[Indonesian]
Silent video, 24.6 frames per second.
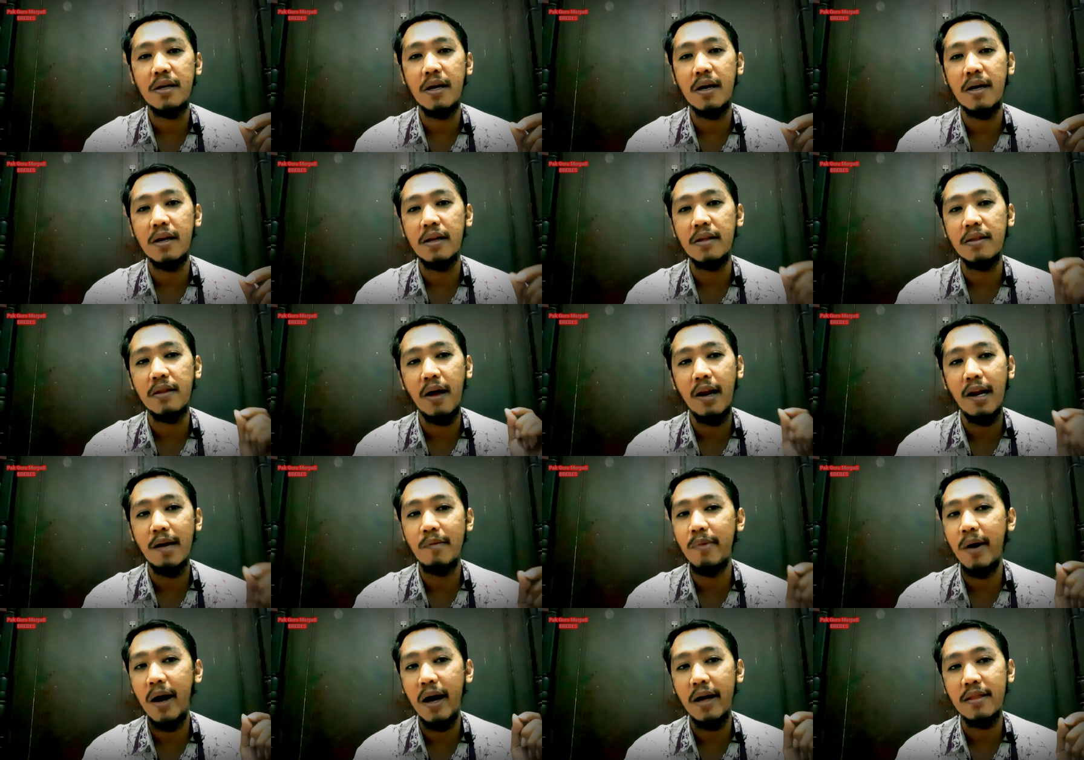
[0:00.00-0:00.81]
dari
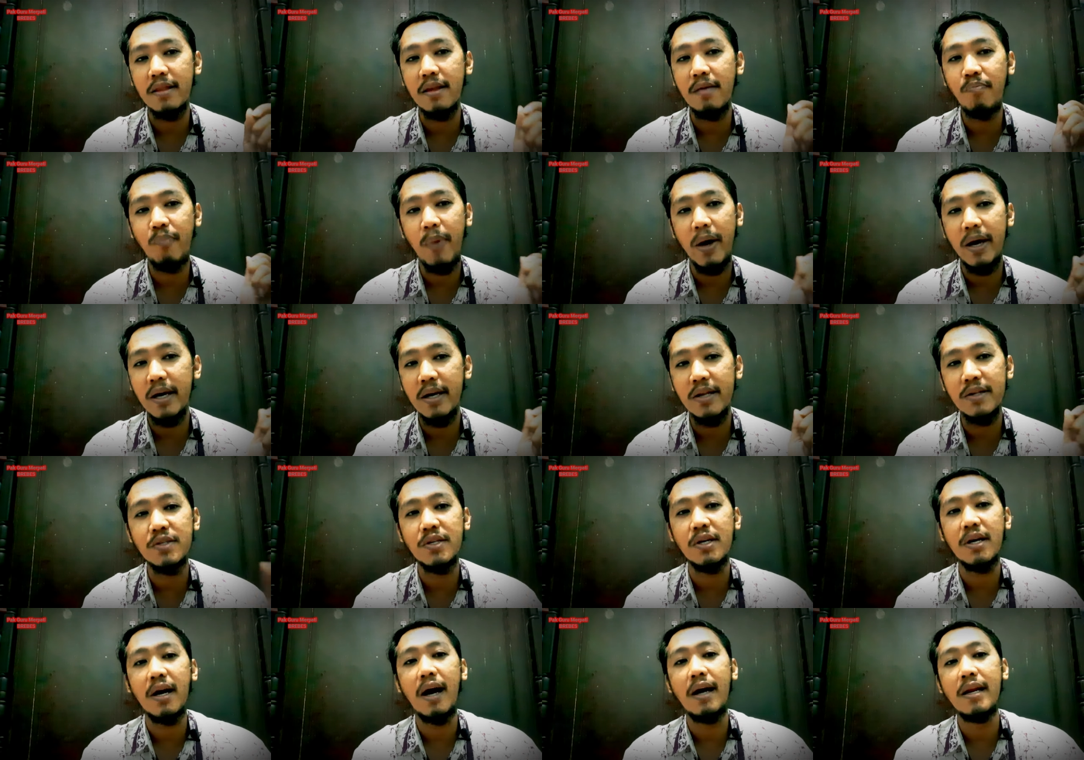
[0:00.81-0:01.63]
dalam hati
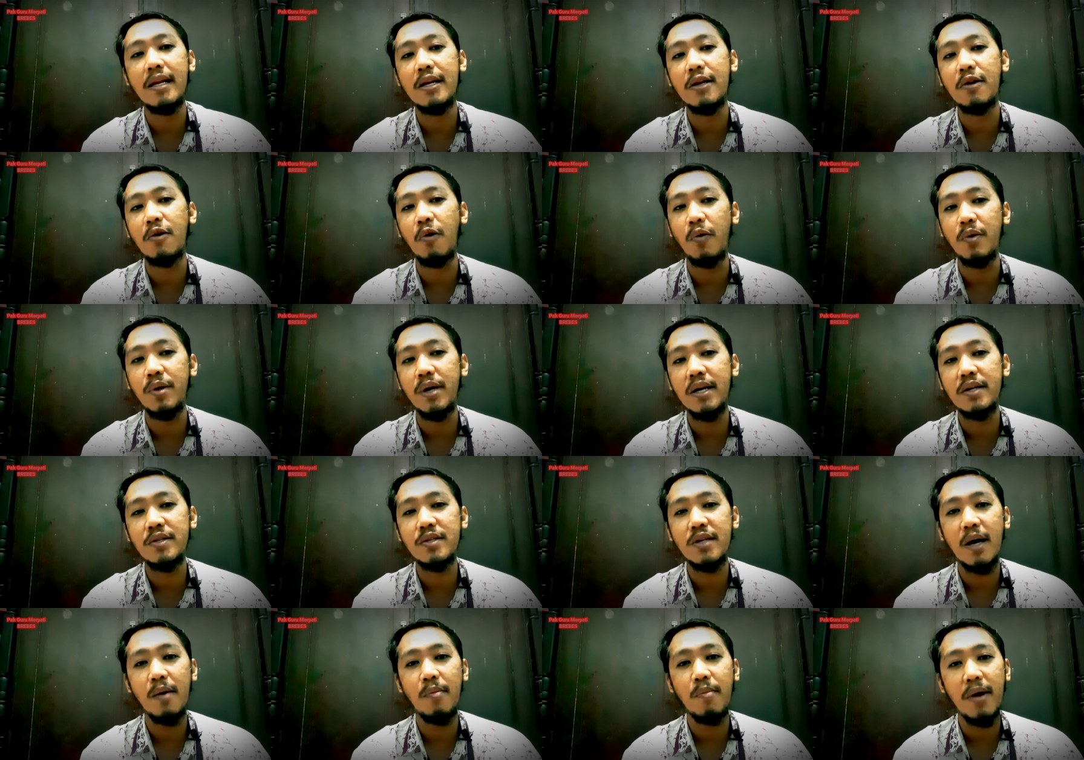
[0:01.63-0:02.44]
pengen sekali
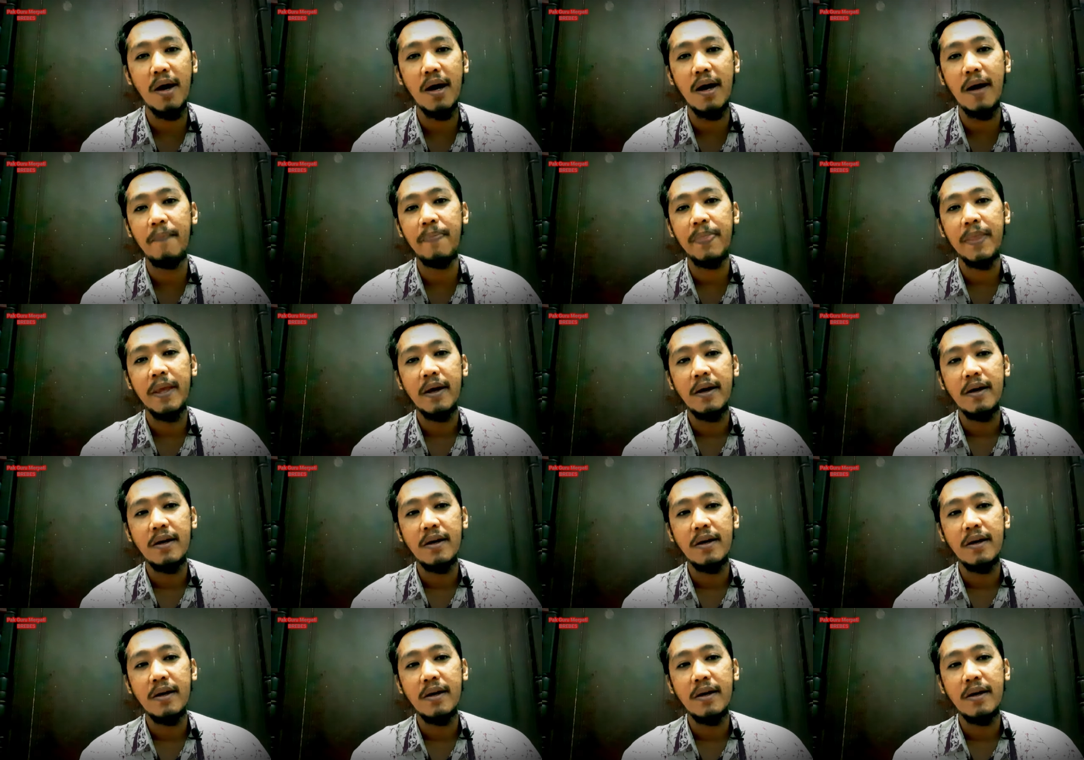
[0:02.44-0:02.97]
doyan sama